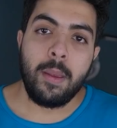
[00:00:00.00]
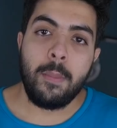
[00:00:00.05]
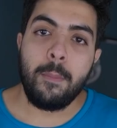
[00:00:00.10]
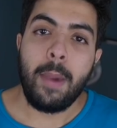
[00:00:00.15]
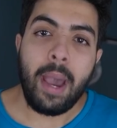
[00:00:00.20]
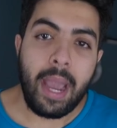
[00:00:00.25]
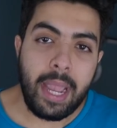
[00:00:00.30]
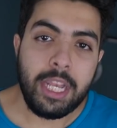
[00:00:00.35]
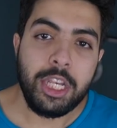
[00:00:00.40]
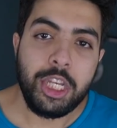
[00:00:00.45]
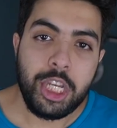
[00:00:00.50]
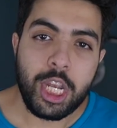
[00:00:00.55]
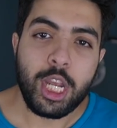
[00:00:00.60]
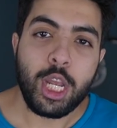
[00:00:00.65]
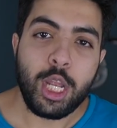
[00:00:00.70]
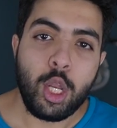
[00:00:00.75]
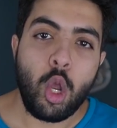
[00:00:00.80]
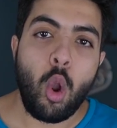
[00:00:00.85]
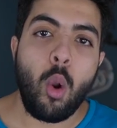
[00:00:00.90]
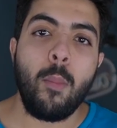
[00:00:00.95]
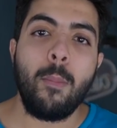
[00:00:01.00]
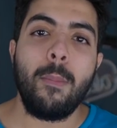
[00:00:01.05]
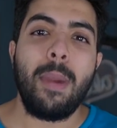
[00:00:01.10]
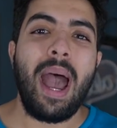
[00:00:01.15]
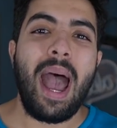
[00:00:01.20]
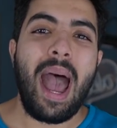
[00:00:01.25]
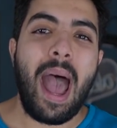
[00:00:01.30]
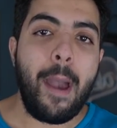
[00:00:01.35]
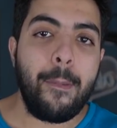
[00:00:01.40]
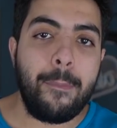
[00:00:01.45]
ما يجيك
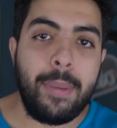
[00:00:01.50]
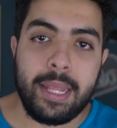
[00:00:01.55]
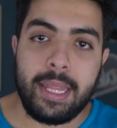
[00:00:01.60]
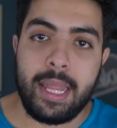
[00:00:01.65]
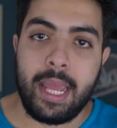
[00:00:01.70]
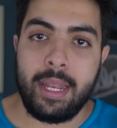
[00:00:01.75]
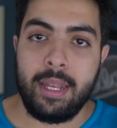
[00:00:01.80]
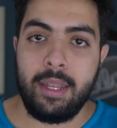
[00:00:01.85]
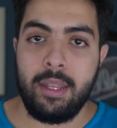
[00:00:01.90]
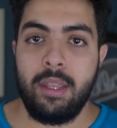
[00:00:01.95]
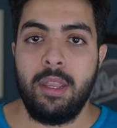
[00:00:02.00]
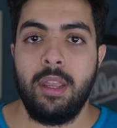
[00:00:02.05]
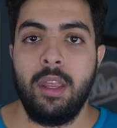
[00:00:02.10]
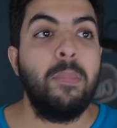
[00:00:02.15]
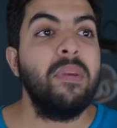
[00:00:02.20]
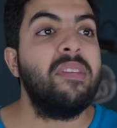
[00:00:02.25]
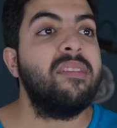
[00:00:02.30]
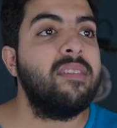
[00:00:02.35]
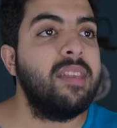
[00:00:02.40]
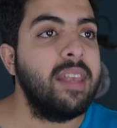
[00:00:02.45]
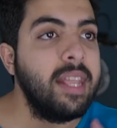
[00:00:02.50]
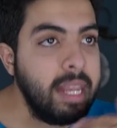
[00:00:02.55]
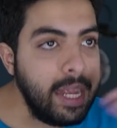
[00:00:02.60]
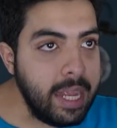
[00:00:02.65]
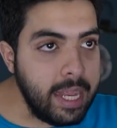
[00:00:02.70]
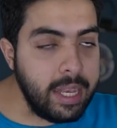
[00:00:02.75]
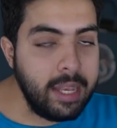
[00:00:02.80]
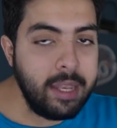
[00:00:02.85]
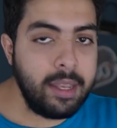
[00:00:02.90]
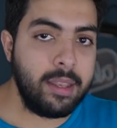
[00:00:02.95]
نوم ابدا
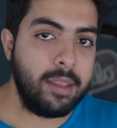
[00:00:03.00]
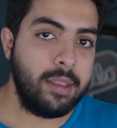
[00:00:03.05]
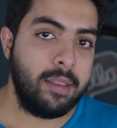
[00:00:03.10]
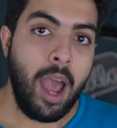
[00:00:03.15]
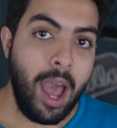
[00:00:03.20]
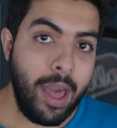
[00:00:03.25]
بالسنين